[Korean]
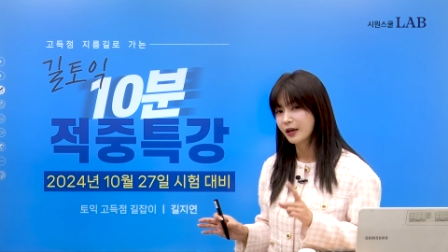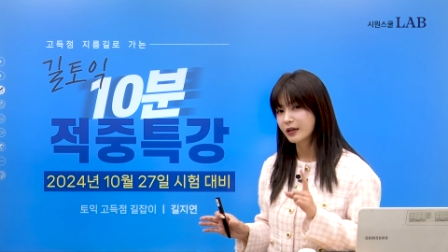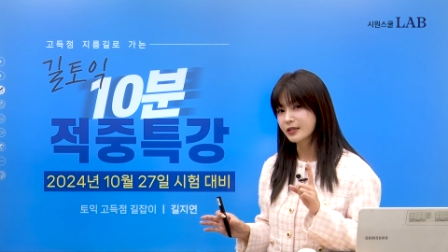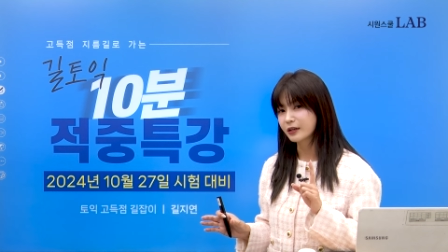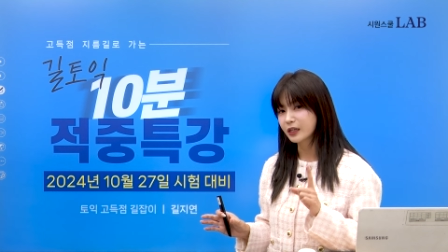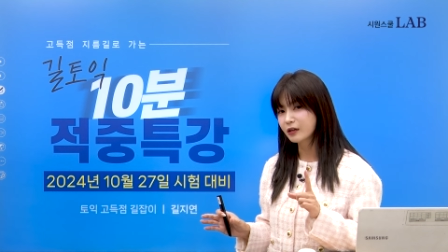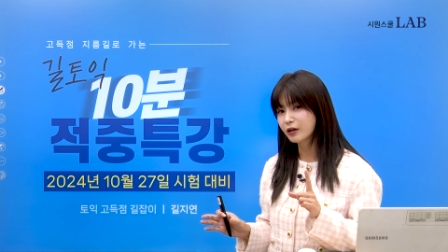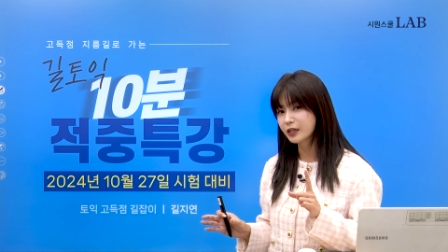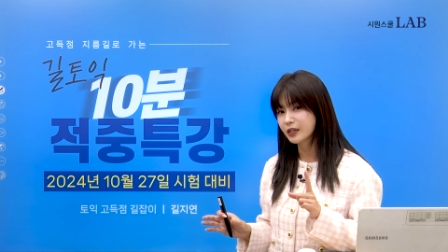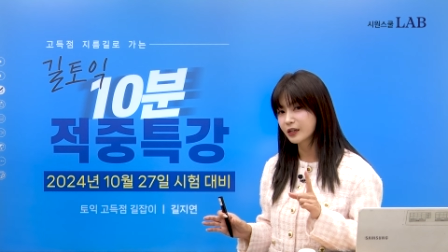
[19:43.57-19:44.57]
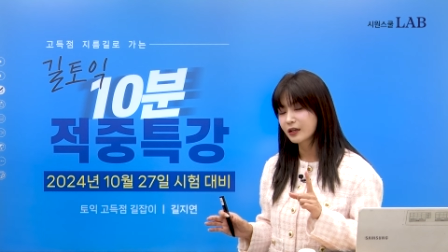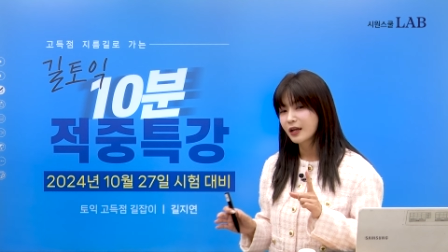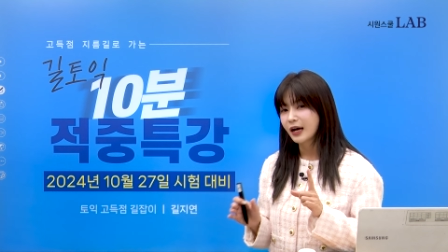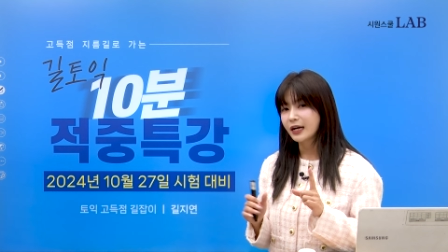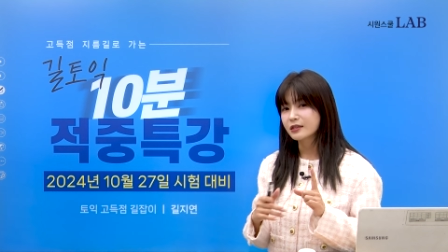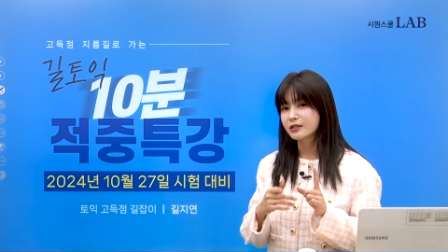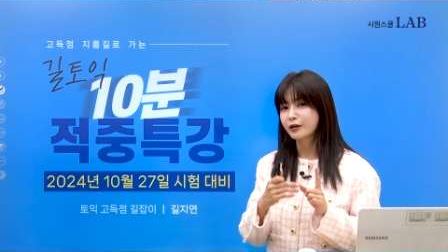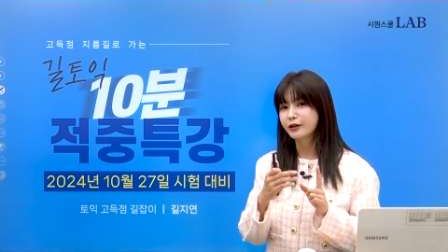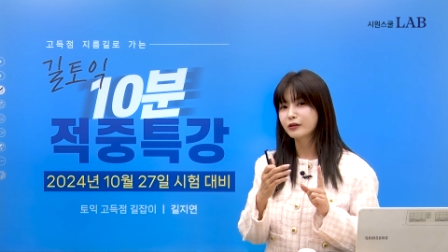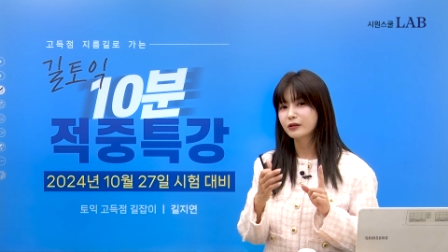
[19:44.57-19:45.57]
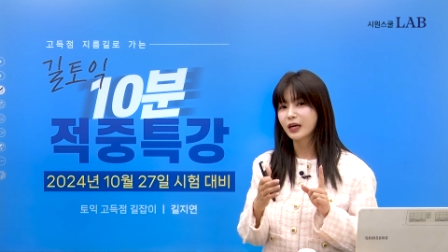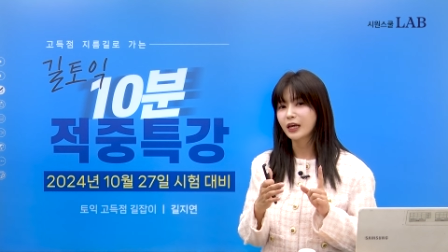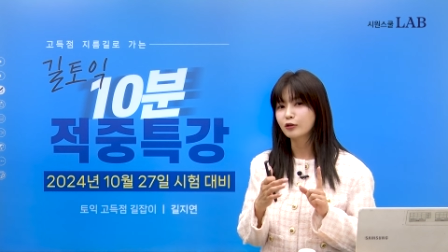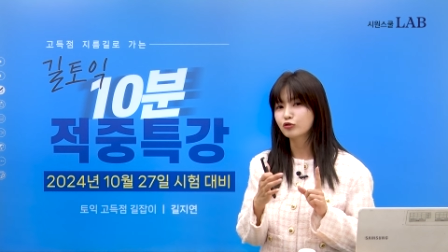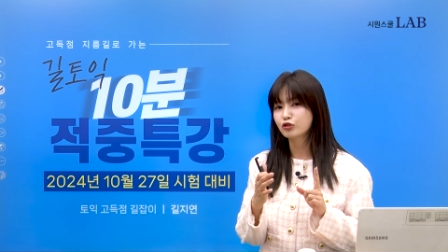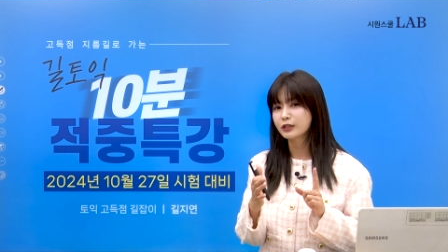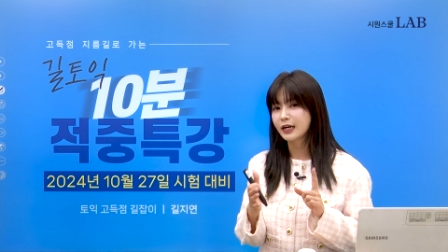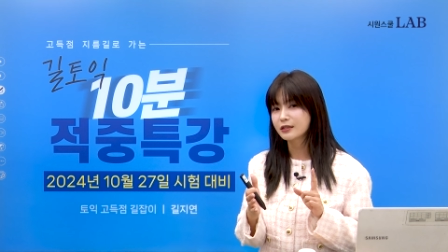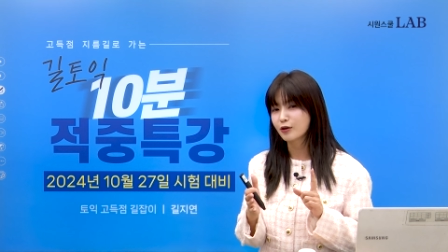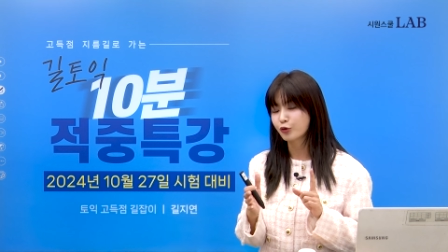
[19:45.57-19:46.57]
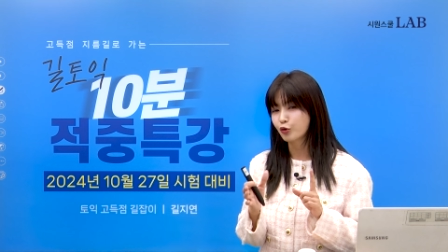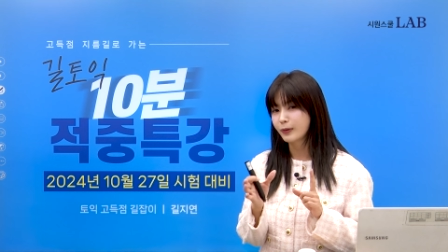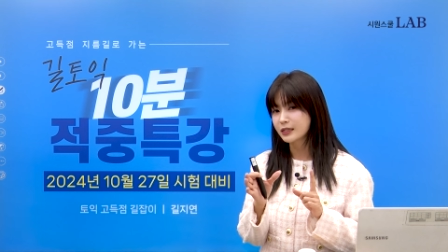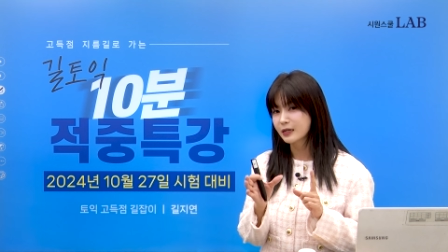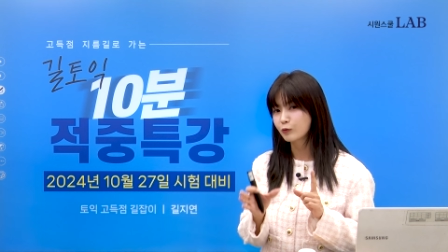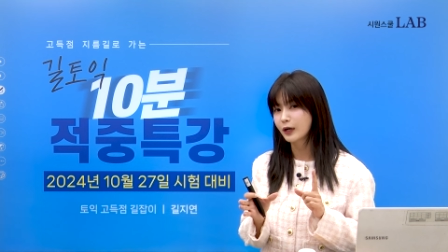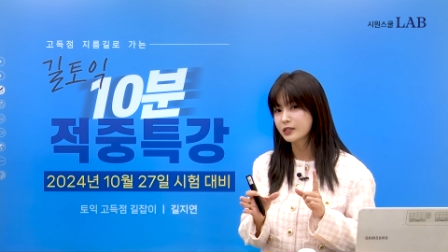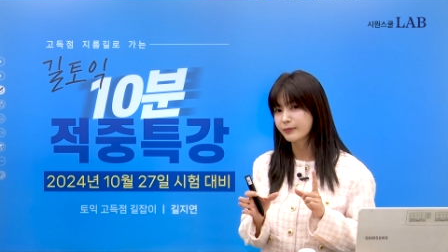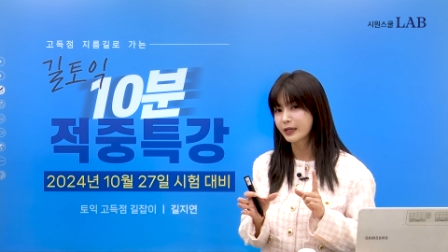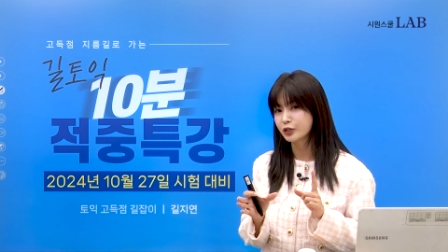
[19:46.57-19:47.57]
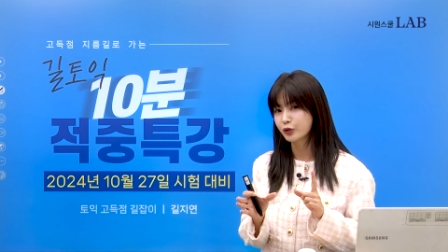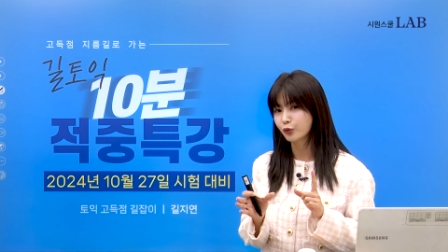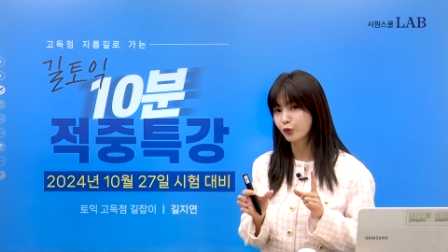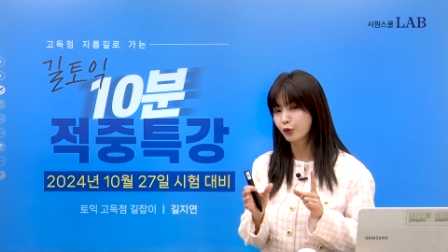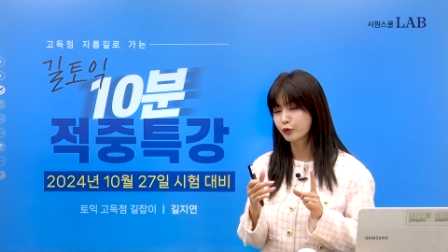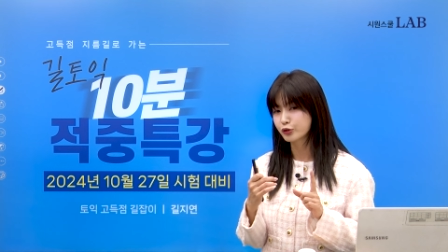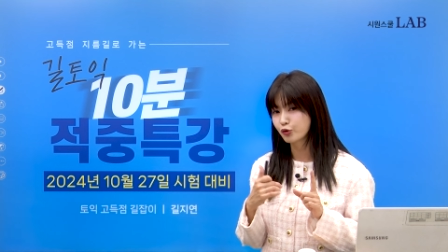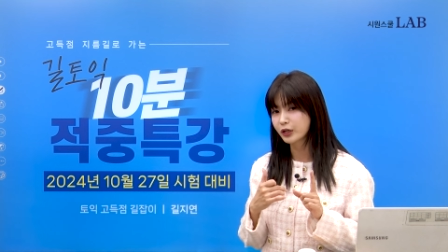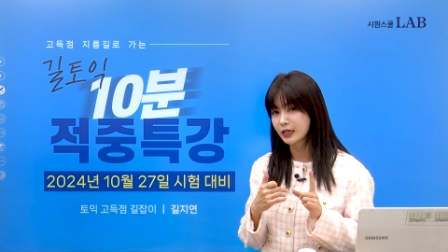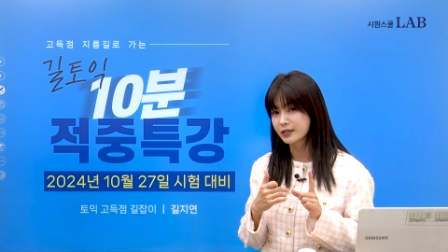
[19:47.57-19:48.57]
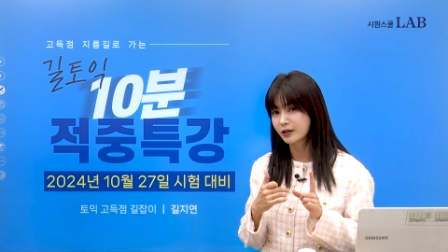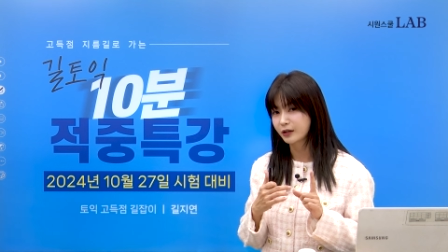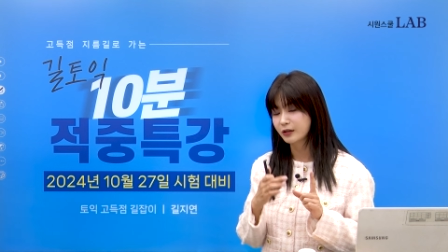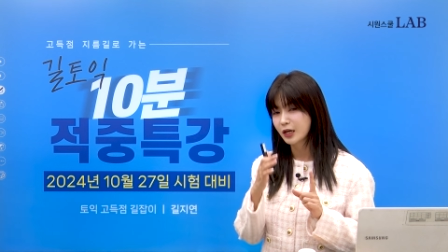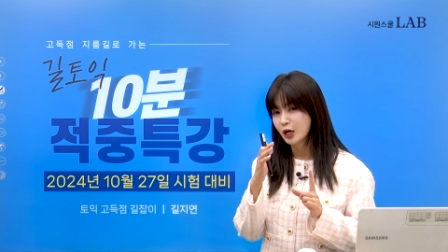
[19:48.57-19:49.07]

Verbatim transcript: 그래서 이거를 아 저런 게 있구나 정도만 참고하지 마시고 소리내서